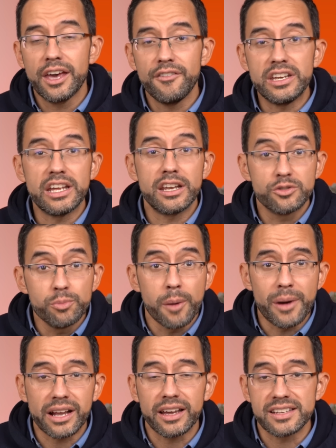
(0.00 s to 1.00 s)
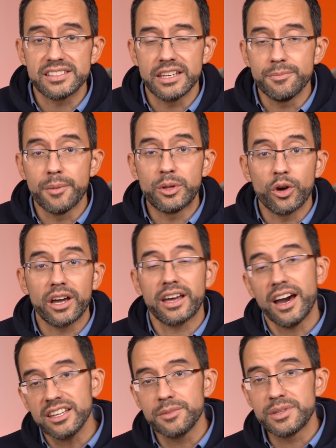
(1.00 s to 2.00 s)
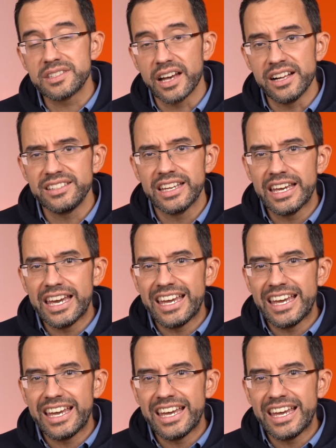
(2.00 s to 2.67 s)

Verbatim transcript: wenn ihr an der Supermarktkasse immer mit eurer Karte bezahlt,